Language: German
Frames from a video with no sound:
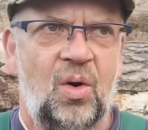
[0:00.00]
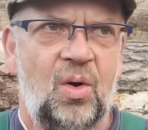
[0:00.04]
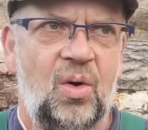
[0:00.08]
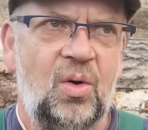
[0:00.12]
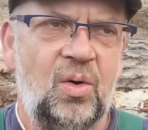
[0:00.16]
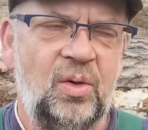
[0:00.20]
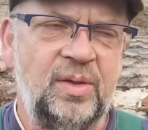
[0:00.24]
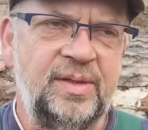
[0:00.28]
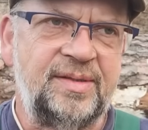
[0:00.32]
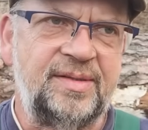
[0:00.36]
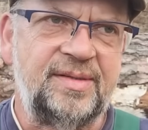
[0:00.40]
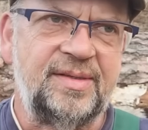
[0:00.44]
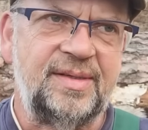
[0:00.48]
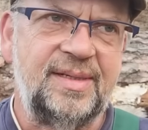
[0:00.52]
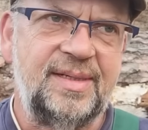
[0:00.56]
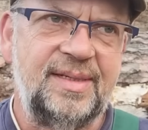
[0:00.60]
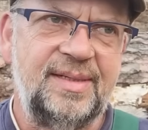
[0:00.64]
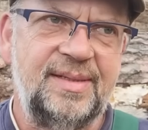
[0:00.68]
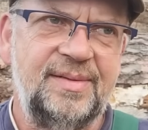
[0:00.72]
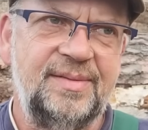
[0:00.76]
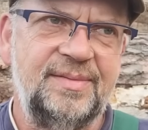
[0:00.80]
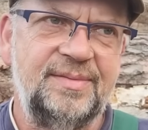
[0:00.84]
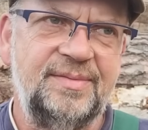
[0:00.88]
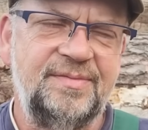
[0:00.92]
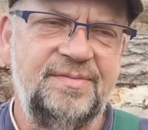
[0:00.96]
Und
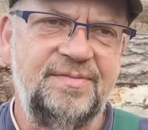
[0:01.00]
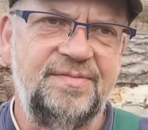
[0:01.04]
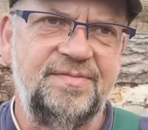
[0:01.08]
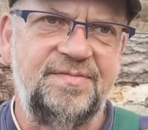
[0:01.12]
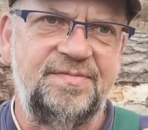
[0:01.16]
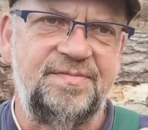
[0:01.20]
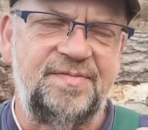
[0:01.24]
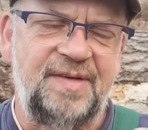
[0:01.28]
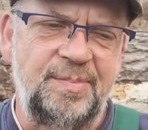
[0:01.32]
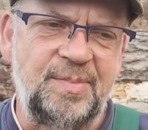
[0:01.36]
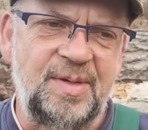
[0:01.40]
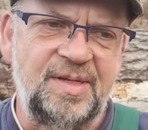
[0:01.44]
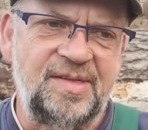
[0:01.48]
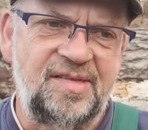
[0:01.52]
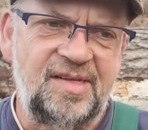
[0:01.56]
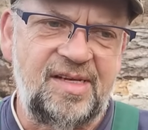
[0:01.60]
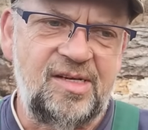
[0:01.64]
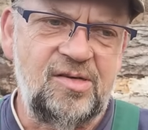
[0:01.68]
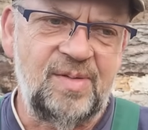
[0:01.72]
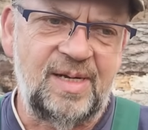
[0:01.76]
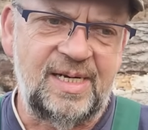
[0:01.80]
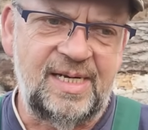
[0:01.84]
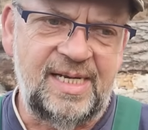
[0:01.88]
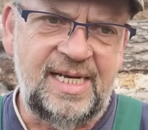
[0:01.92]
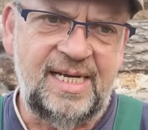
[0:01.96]
wenn man sich
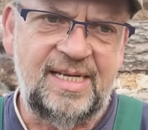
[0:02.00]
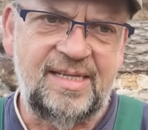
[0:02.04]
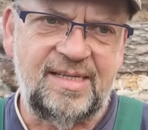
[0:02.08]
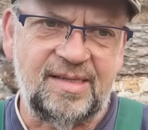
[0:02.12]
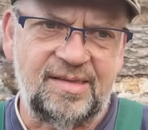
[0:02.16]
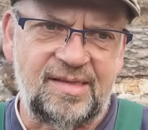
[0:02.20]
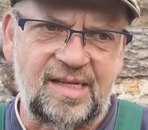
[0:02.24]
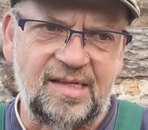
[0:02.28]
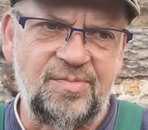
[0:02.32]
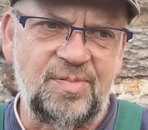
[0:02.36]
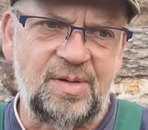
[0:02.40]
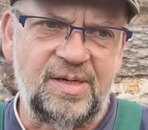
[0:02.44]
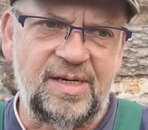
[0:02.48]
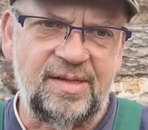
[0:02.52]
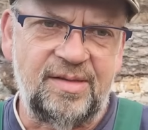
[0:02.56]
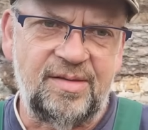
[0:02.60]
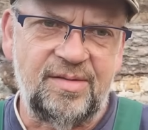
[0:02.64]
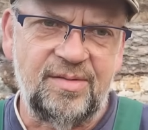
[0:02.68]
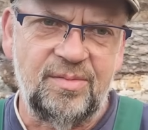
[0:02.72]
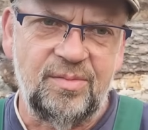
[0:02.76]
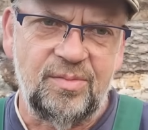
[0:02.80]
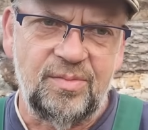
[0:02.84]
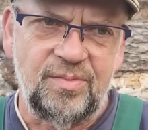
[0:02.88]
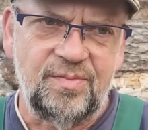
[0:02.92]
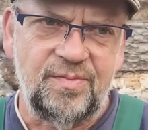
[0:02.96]
überlegt, dass man,
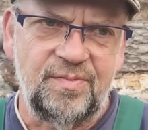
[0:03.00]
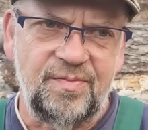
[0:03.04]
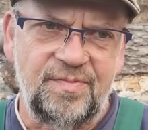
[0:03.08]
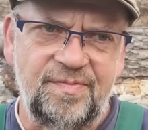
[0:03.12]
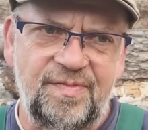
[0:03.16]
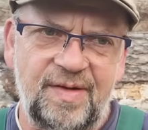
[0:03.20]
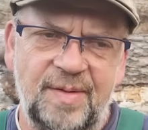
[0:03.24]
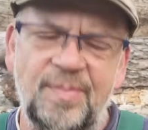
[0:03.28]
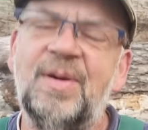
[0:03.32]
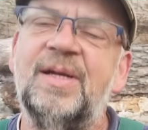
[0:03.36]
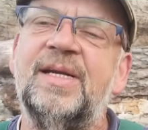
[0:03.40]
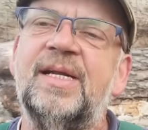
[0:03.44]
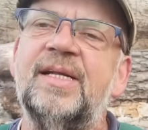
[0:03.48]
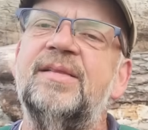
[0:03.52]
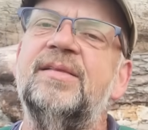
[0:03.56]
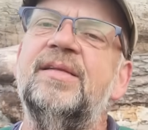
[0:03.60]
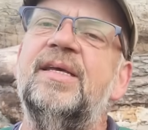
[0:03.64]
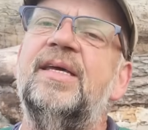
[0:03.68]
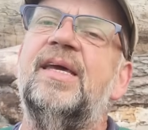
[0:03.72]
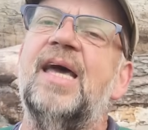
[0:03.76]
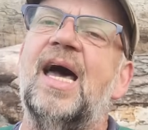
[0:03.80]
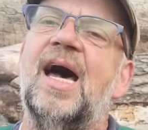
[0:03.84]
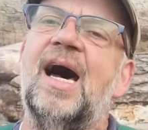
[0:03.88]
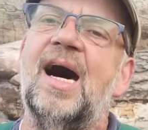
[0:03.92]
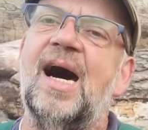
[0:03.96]
wenn man das
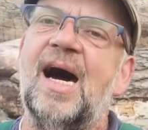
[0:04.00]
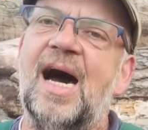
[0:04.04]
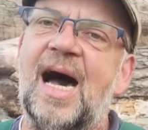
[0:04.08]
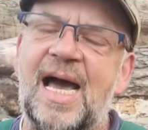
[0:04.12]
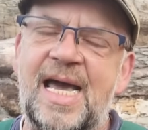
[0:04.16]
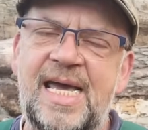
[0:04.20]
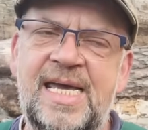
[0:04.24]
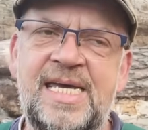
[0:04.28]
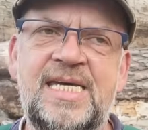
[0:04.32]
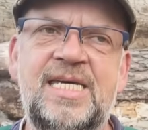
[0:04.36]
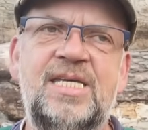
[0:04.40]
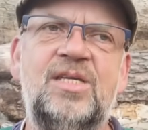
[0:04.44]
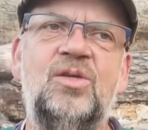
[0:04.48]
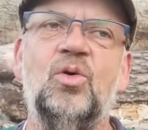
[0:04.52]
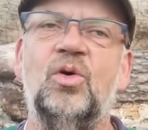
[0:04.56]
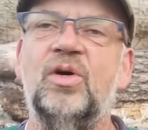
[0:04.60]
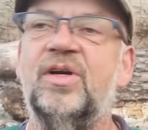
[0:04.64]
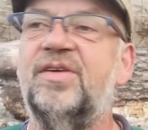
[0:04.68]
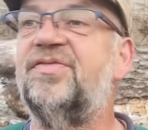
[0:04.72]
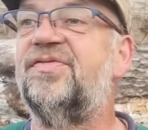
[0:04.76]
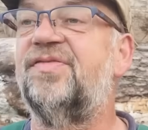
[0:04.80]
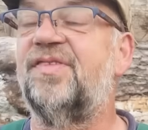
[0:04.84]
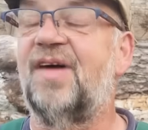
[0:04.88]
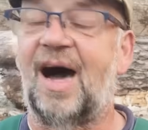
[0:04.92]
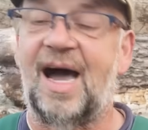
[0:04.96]
nicht erreicht
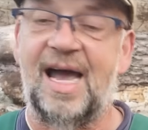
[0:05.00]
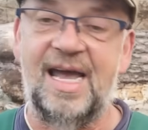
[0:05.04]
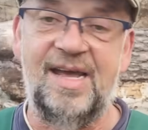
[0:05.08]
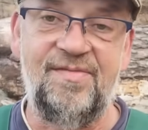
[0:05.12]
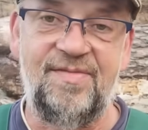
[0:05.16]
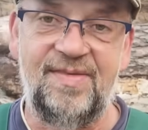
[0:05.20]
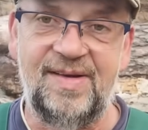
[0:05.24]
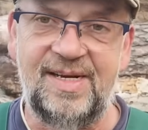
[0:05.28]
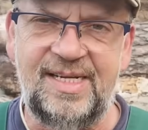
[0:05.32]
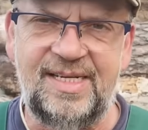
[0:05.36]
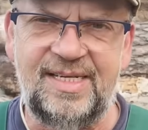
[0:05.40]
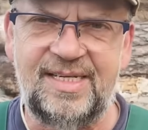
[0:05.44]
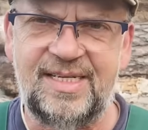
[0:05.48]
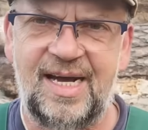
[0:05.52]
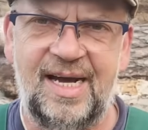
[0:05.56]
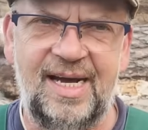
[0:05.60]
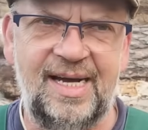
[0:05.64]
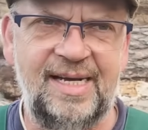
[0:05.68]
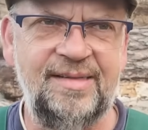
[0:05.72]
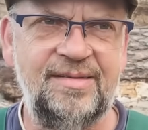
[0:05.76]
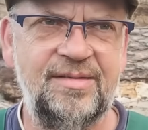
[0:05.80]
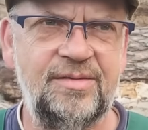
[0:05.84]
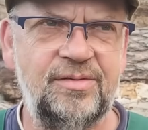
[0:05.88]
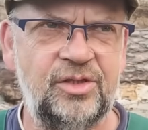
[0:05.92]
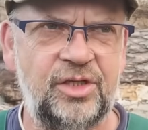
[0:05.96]
durch
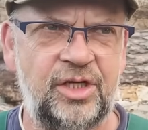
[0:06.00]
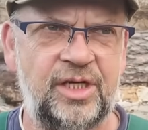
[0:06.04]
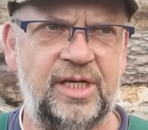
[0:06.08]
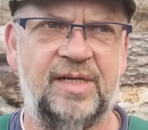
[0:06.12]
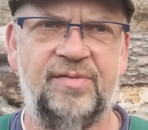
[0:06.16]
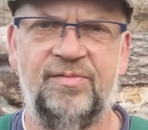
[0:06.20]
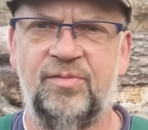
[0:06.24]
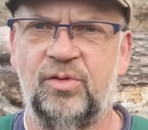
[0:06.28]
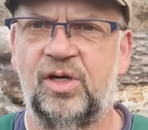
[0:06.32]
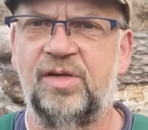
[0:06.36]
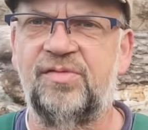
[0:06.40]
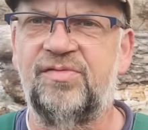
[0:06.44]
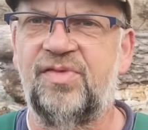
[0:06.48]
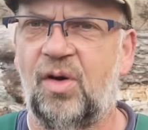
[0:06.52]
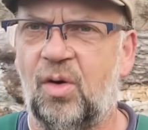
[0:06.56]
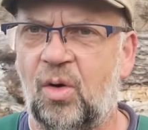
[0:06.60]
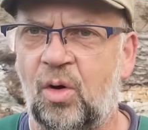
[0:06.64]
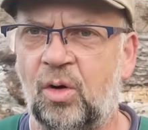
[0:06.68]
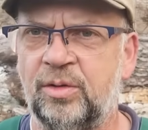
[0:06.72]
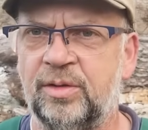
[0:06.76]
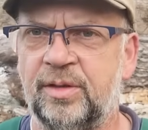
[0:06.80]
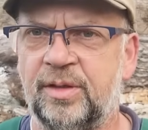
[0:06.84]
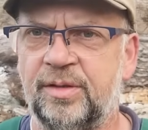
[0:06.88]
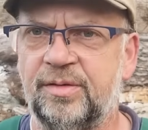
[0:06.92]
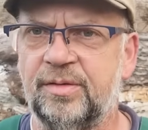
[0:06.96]
Freiwilligkeit, nee, dann wird es
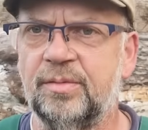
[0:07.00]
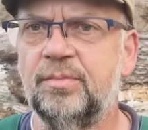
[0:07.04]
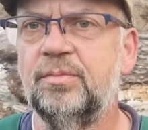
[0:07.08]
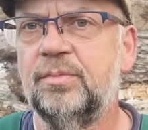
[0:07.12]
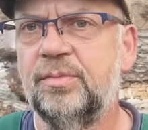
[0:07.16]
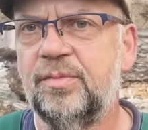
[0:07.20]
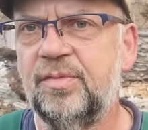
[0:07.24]
verordnet.